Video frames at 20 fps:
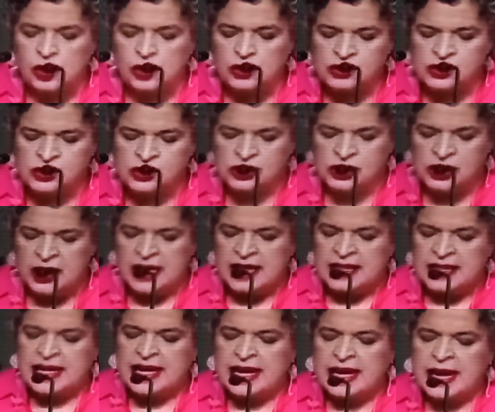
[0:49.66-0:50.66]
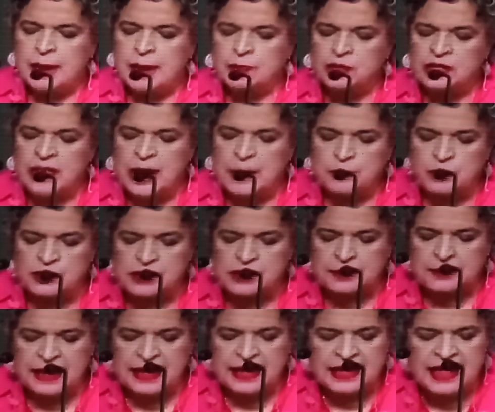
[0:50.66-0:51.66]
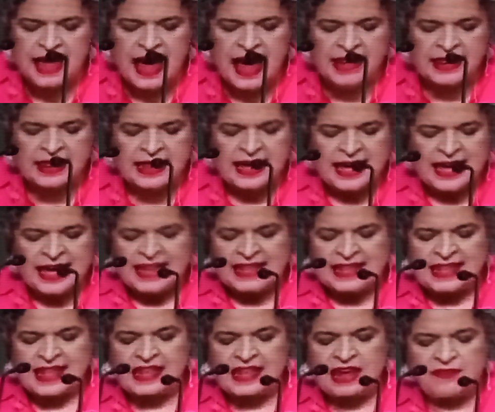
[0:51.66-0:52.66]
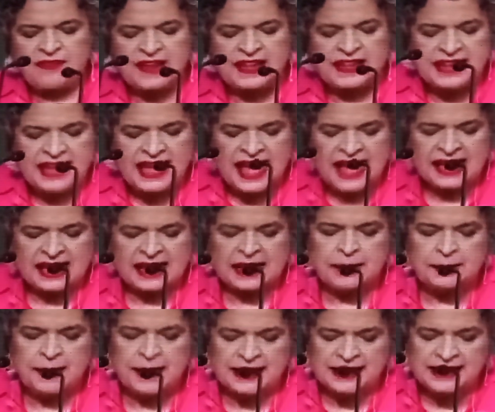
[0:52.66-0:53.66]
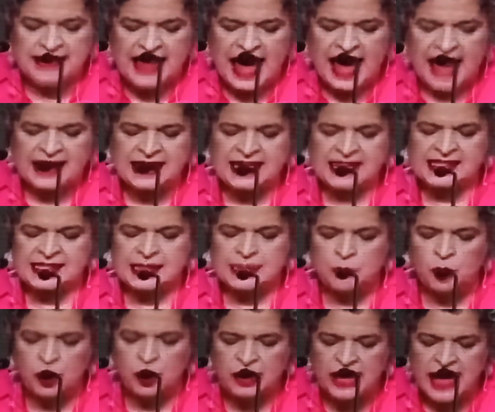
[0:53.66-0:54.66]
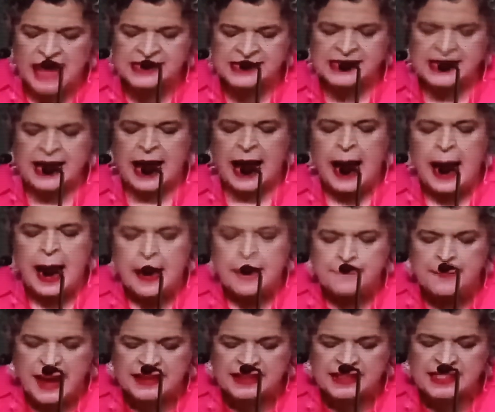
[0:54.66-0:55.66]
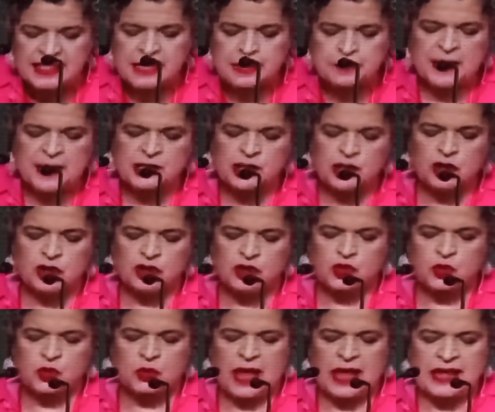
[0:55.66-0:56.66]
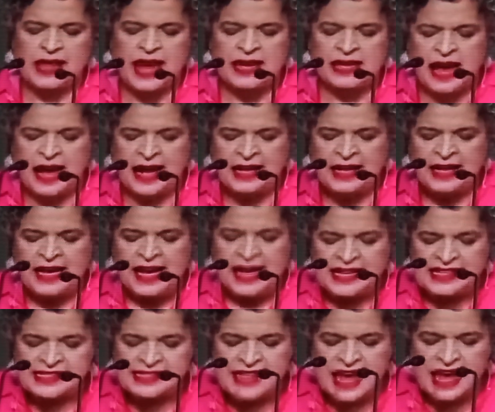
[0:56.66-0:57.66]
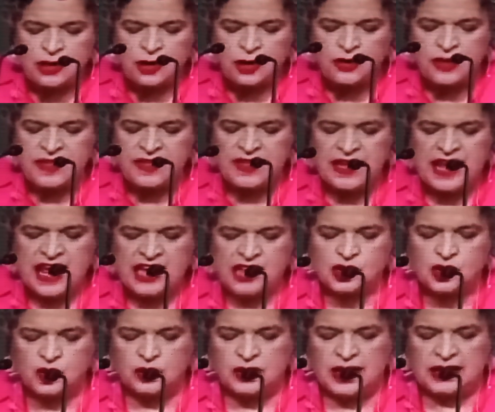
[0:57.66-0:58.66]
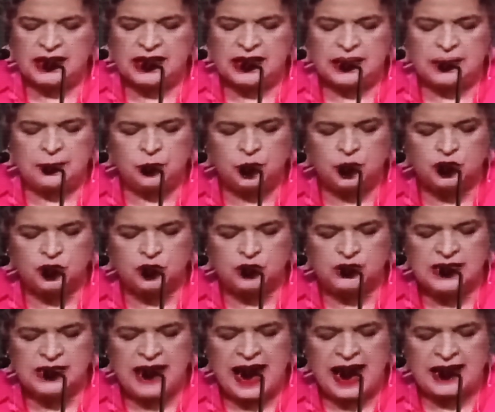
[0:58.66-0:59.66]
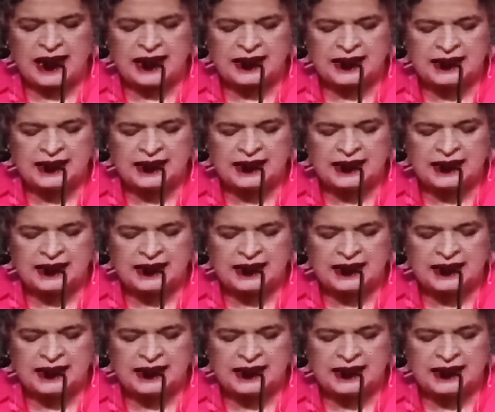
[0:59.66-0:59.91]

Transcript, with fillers: del PRI, Beatriz Paredes, la misma que promovió la criminalización de las mujeres que abortaran durante su vigencia junto con Murillo Caram en 2007,